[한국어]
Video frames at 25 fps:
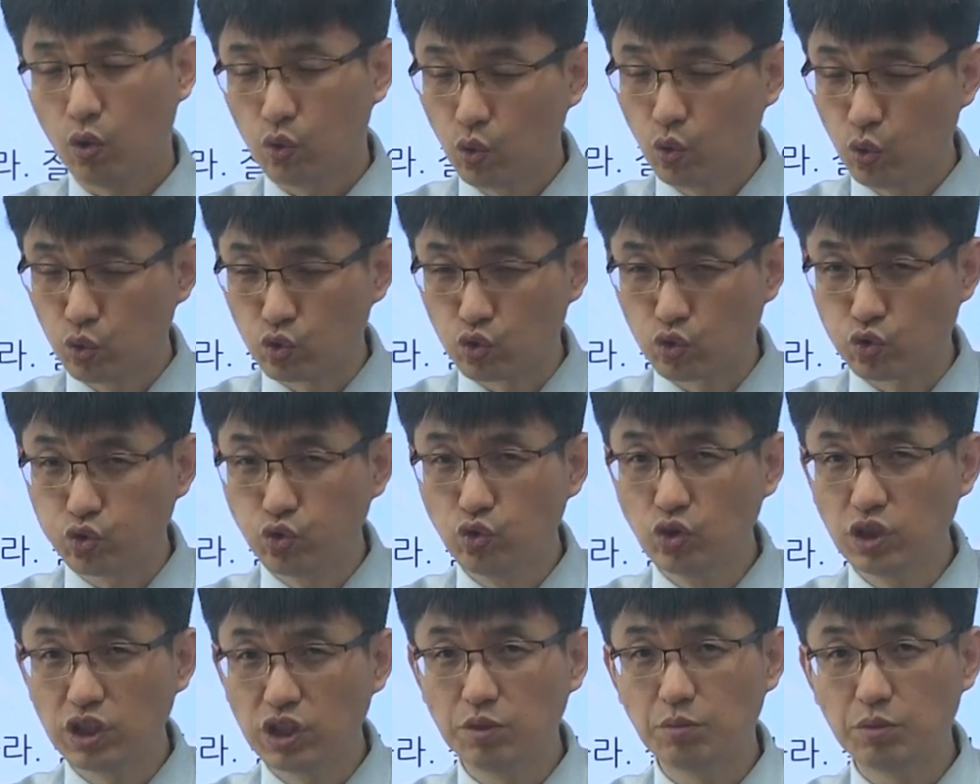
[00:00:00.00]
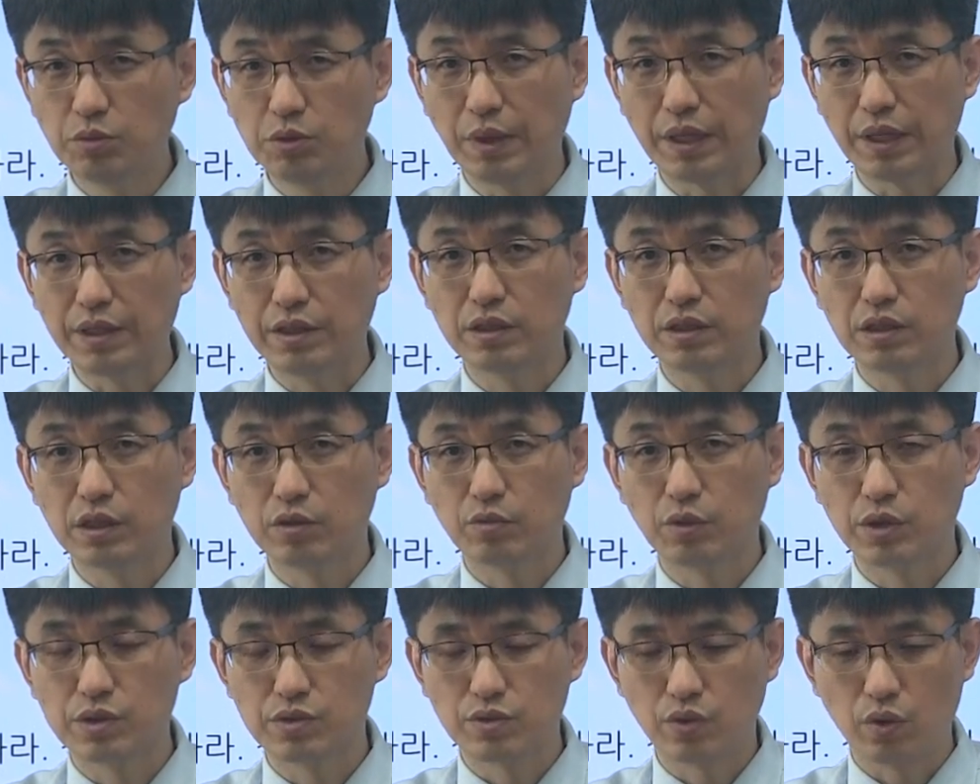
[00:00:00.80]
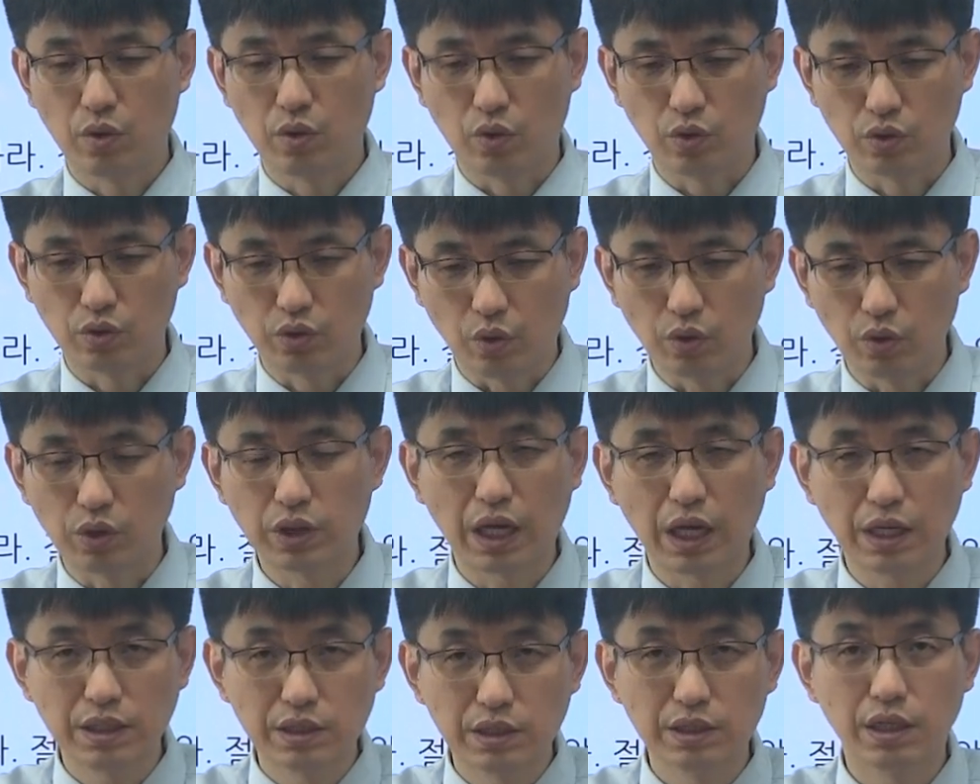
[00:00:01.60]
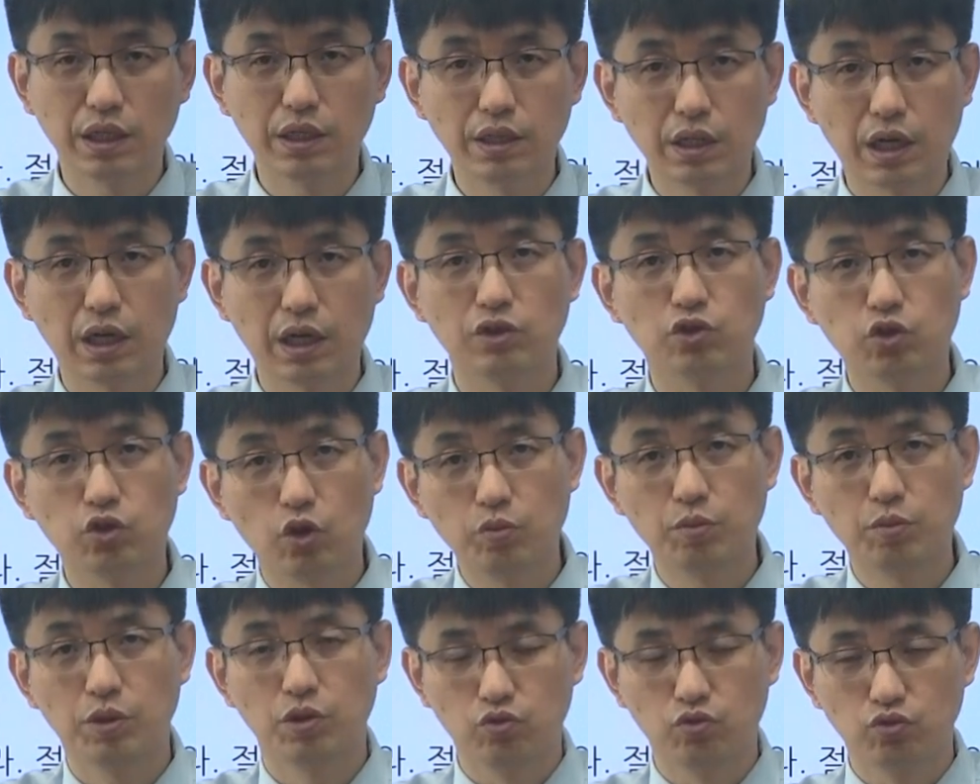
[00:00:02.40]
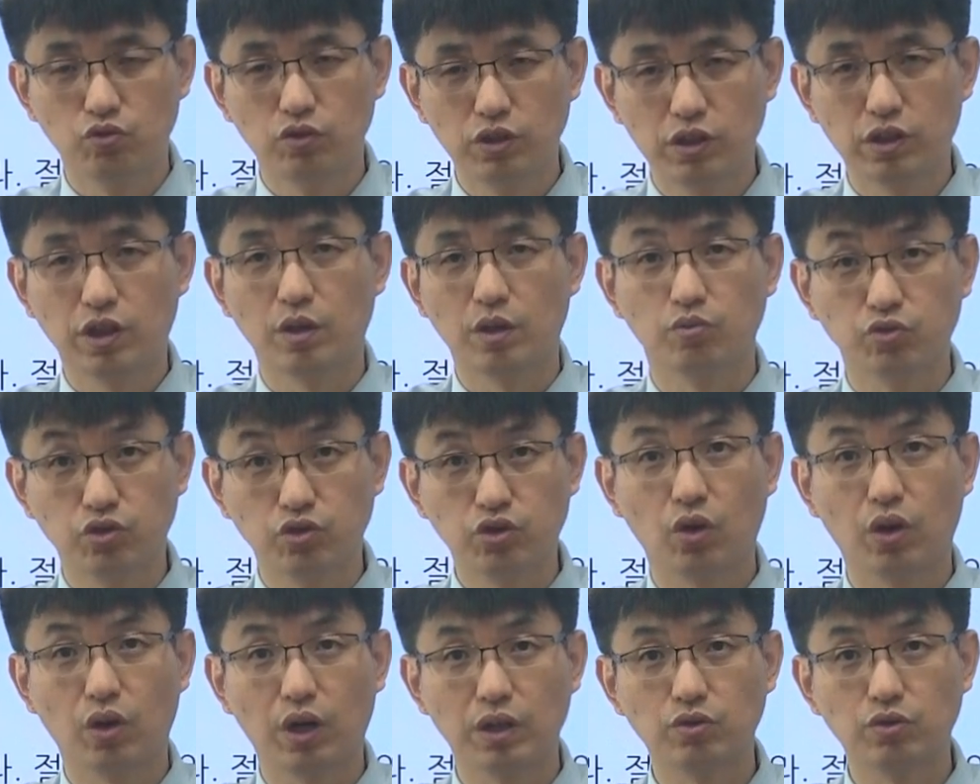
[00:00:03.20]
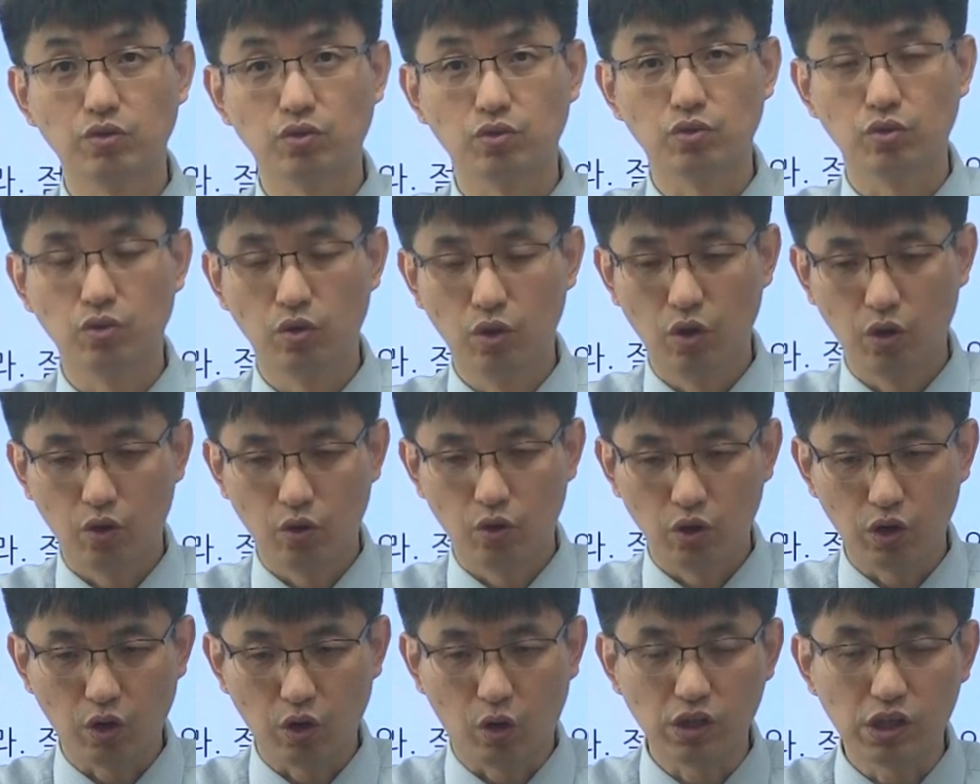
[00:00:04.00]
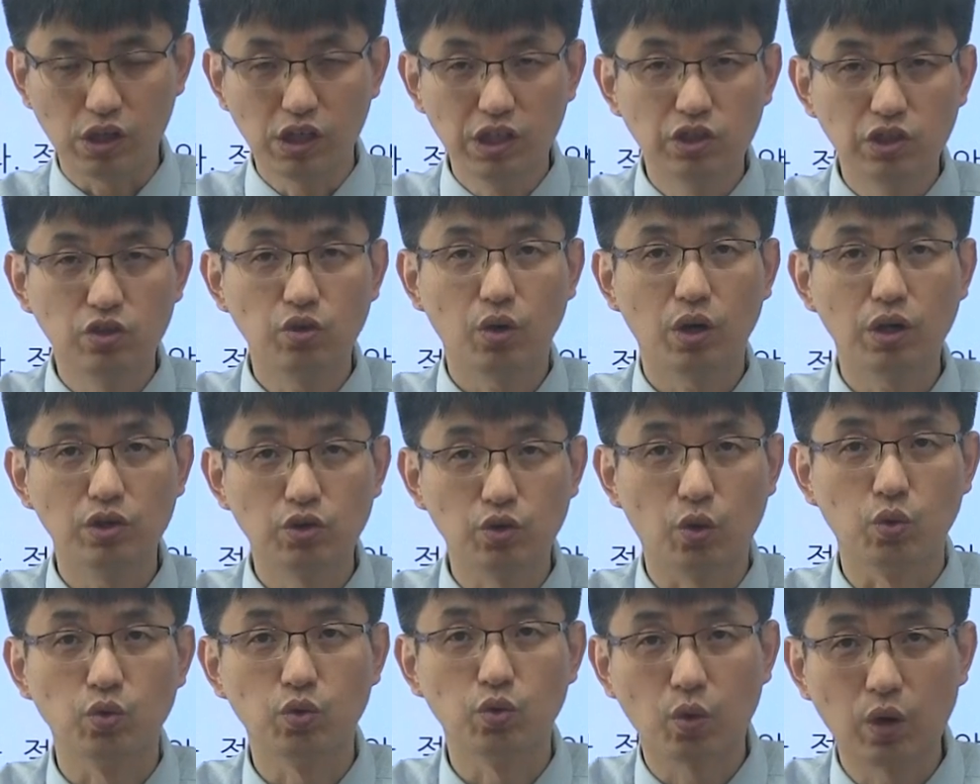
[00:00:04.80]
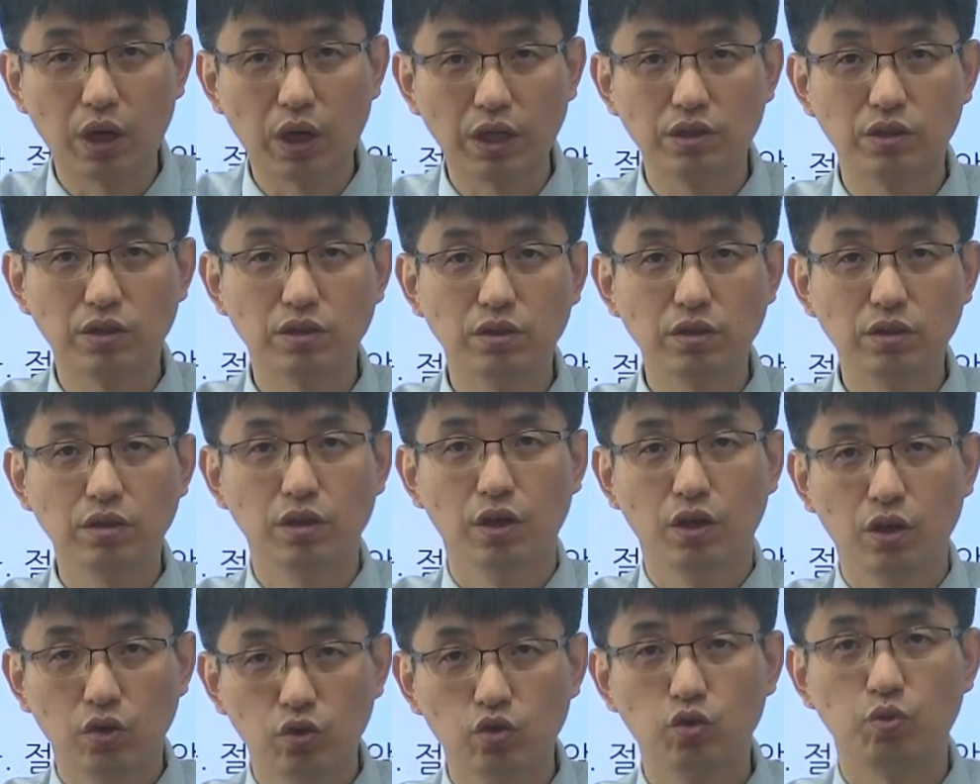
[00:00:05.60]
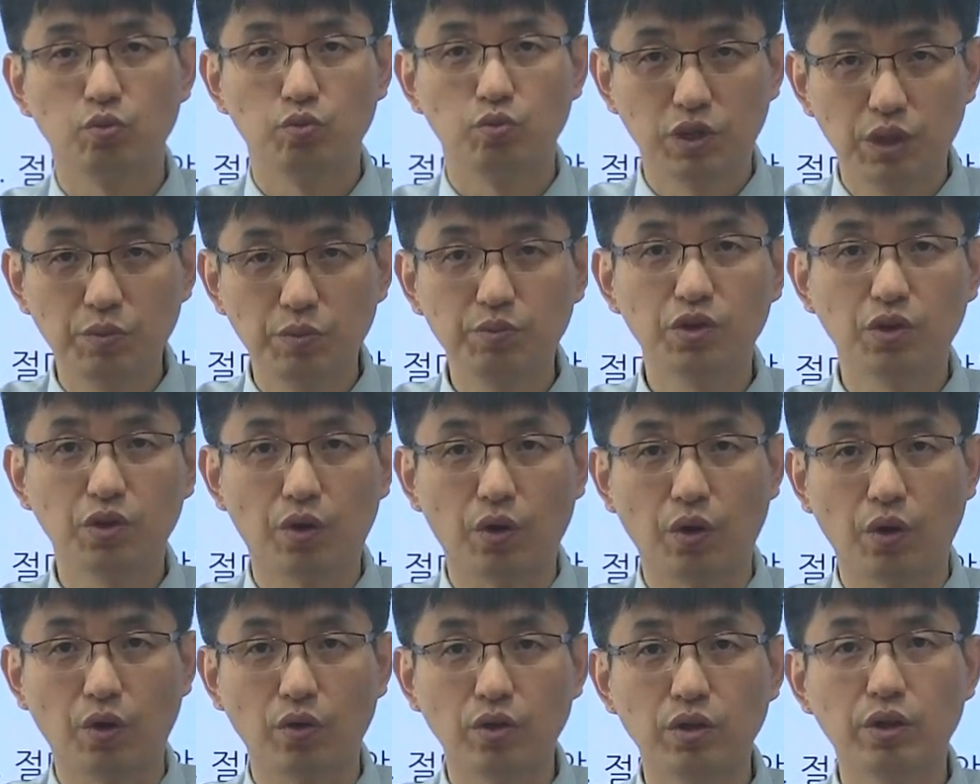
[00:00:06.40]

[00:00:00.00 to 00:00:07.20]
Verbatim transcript: 요 중심을 만들기 위해서 연탄재에다가 처음에 눈을 이렇게 묻혀가지고 일정한 정도까지는 좀 힘들어요.